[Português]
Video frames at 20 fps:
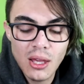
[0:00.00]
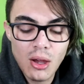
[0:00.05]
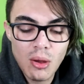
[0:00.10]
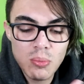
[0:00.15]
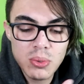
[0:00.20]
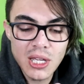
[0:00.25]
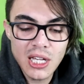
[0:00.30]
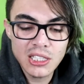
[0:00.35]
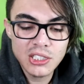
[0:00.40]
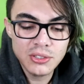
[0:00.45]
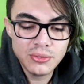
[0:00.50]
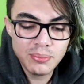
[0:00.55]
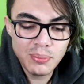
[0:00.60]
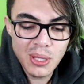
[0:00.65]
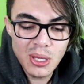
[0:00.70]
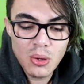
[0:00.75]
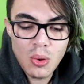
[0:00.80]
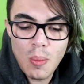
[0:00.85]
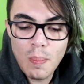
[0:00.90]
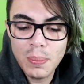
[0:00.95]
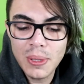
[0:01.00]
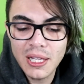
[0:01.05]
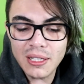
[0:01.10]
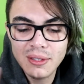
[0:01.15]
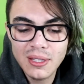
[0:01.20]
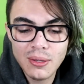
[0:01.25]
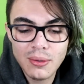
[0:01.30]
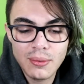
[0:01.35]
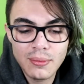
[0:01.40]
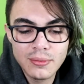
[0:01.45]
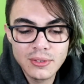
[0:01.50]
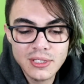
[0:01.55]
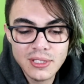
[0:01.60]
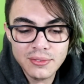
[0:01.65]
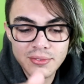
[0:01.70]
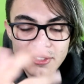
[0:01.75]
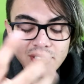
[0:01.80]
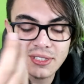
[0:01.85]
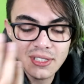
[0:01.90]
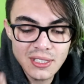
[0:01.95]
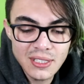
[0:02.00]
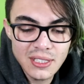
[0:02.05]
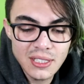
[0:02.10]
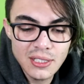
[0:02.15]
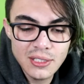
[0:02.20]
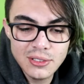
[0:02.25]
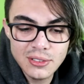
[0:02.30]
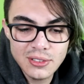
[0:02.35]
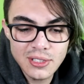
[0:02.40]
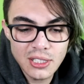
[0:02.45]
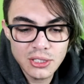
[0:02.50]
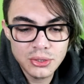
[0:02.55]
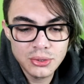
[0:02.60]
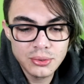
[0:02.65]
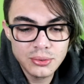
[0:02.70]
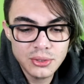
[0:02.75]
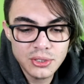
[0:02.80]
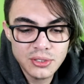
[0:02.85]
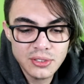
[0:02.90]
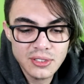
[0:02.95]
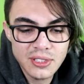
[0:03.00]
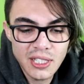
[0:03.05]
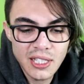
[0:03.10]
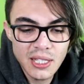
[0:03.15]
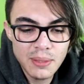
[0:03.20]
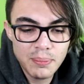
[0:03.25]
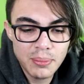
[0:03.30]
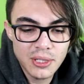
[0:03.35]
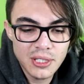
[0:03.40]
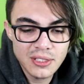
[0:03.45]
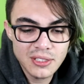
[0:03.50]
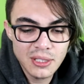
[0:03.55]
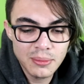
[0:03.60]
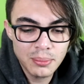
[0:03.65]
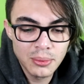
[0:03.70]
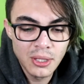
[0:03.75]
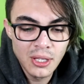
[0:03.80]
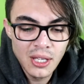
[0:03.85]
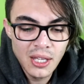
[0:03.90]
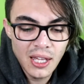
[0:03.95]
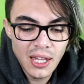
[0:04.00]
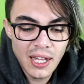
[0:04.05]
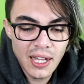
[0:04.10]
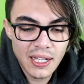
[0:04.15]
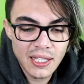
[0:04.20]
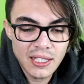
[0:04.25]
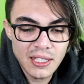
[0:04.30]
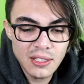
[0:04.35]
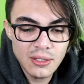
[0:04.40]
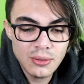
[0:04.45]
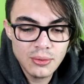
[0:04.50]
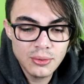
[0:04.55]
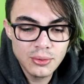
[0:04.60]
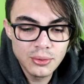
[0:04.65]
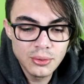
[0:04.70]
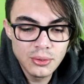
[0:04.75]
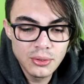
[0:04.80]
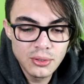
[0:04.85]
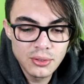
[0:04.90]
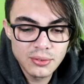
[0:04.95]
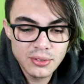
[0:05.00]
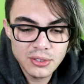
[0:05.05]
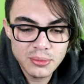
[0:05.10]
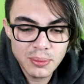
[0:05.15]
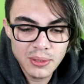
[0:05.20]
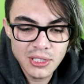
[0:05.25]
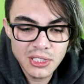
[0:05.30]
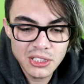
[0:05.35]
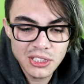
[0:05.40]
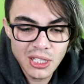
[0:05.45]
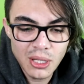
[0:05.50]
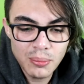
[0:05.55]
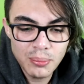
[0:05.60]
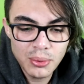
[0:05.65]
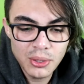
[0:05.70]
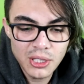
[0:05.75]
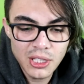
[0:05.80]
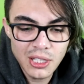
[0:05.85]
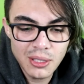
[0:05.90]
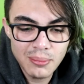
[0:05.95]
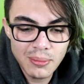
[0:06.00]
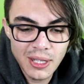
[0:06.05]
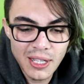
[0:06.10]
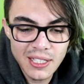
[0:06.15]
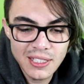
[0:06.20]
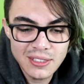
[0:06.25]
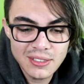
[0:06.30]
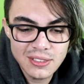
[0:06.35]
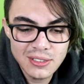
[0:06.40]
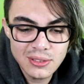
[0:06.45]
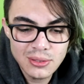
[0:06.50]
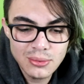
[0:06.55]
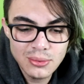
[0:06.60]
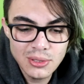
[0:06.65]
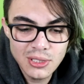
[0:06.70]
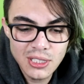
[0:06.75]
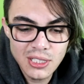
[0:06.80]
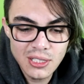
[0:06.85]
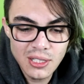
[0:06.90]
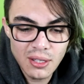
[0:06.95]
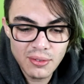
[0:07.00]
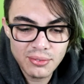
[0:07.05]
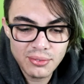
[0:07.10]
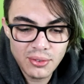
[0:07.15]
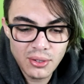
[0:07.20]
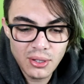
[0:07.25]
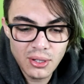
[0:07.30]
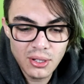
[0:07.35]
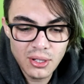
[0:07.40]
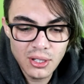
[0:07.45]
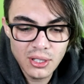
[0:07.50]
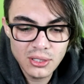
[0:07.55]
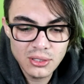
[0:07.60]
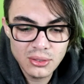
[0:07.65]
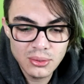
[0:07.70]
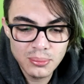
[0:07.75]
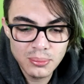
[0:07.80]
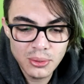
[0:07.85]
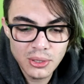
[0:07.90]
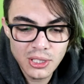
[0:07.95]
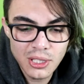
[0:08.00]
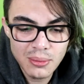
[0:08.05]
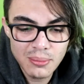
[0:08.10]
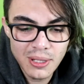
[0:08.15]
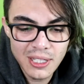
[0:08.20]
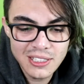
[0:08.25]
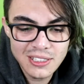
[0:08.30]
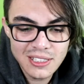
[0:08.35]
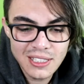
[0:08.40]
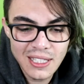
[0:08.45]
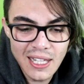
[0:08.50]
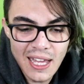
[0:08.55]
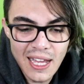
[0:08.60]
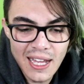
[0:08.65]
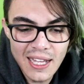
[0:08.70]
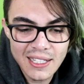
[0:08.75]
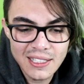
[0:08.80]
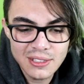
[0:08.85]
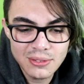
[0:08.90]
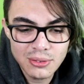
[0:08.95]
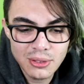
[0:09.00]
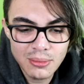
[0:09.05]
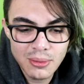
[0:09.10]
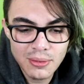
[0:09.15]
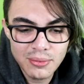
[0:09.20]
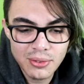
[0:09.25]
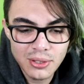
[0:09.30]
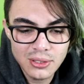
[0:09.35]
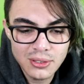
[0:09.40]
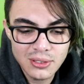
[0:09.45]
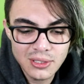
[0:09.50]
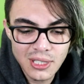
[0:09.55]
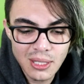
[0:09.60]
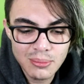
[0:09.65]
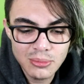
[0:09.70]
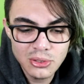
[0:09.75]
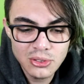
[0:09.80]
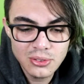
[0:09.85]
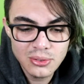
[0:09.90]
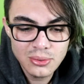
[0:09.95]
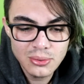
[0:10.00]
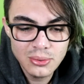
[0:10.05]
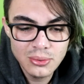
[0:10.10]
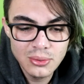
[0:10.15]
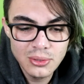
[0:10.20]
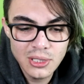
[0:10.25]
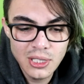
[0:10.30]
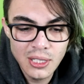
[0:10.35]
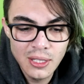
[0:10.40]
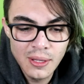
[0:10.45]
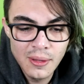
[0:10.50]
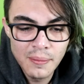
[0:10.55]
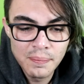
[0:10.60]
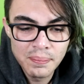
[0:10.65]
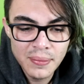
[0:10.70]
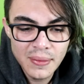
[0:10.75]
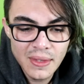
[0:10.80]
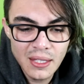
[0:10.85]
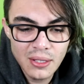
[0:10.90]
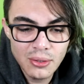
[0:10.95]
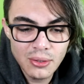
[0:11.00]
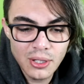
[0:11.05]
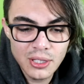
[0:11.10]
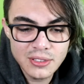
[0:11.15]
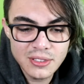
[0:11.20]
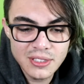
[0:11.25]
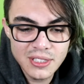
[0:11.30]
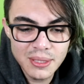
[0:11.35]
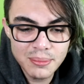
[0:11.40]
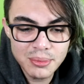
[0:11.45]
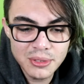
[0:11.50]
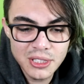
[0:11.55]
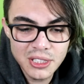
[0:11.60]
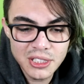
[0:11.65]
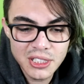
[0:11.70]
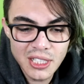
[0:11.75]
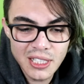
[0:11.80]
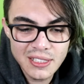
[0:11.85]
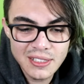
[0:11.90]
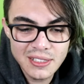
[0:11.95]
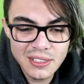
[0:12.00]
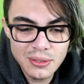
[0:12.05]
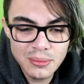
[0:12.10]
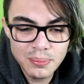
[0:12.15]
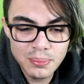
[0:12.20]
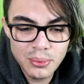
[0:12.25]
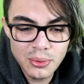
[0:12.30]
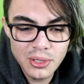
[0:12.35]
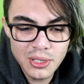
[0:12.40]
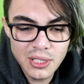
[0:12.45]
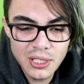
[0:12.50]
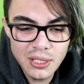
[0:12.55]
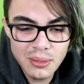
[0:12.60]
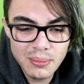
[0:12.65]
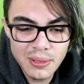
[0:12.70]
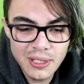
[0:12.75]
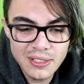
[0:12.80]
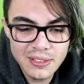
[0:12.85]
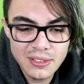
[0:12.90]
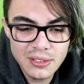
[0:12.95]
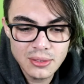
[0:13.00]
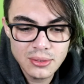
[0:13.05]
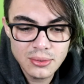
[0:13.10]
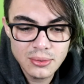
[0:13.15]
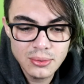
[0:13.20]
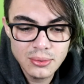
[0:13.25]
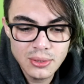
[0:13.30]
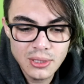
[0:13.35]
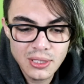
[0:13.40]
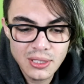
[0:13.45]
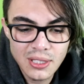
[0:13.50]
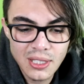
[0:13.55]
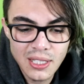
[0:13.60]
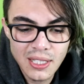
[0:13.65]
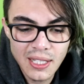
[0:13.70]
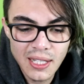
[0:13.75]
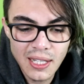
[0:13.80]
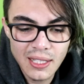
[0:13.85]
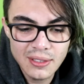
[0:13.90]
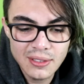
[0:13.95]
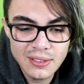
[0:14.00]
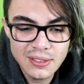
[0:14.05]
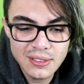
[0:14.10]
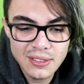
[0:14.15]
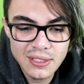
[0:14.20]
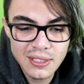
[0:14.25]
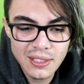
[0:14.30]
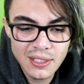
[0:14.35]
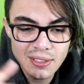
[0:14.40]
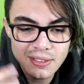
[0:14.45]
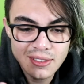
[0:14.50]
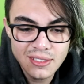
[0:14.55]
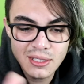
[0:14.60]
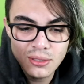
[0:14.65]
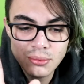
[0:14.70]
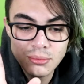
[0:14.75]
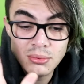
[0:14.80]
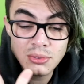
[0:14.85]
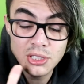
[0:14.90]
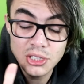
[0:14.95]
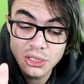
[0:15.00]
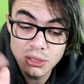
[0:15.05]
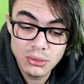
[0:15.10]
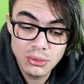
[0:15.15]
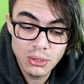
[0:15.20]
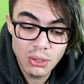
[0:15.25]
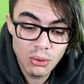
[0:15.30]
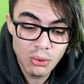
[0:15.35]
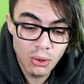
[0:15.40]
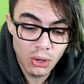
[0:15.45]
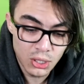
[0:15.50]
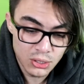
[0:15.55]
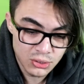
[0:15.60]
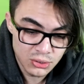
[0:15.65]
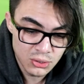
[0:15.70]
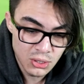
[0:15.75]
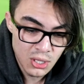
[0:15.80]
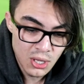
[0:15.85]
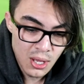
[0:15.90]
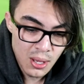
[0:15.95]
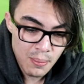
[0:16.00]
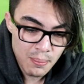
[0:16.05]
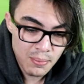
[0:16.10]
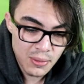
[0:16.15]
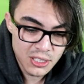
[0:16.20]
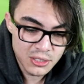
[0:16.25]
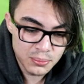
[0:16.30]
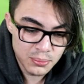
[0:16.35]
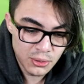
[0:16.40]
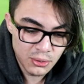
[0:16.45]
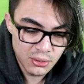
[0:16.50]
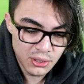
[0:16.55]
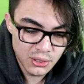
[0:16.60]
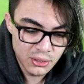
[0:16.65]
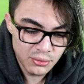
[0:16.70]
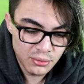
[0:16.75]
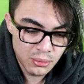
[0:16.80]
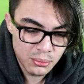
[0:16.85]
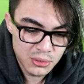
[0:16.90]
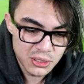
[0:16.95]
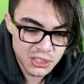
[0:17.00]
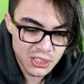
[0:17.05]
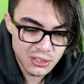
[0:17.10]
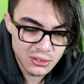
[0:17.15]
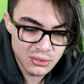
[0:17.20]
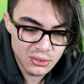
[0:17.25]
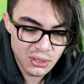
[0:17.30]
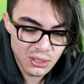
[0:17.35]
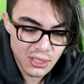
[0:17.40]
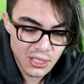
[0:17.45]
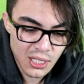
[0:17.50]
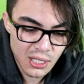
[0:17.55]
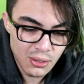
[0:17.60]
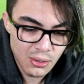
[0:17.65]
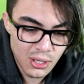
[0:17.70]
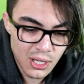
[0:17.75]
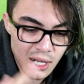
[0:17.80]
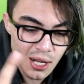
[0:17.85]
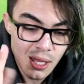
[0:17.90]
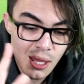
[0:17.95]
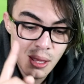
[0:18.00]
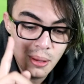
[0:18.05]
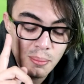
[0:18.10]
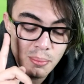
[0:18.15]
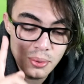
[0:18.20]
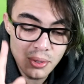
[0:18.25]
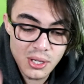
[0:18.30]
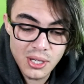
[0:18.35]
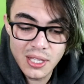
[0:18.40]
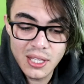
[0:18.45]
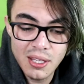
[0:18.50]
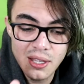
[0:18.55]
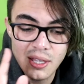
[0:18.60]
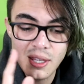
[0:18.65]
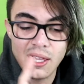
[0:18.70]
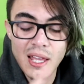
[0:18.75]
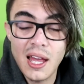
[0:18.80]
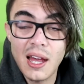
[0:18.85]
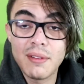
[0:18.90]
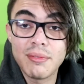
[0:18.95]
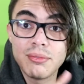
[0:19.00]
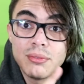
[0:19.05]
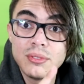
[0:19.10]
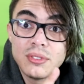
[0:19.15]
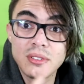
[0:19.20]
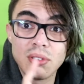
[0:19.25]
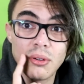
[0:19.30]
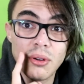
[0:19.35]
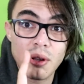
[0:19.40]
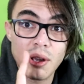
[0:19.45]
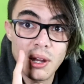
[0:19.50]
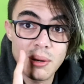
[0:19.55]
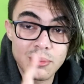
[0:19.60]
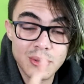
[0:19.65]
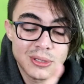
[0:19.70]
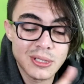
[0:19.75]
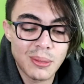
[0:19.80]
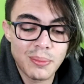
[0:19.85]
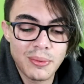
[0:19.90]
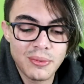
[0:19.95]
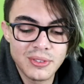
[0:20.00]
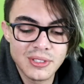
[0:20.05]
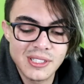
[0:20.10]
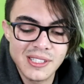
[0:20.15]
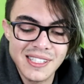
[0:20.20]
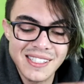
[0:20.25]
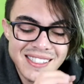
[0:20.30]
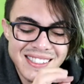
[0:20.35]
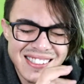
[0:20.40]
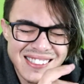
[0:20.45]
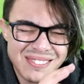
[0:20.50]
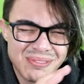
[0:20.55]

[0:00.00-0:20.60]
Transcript: é um aplicativo bem completo, tem como você fazer grandes ajustes aí, por exemplo, aqui em curvas, para deixar um pouquinho mais escurinha a foto, um pouquinho mais clara, se for uma foto que está muito escura. Eu gosto sempre de deixar assim um pouquinho mais escura, tá ligado? Assim, assim é um estilo que eu gosto. Mas bom, eu não vou mexer nisso aqui agora, porque a função que eu quero mostrar para vocês,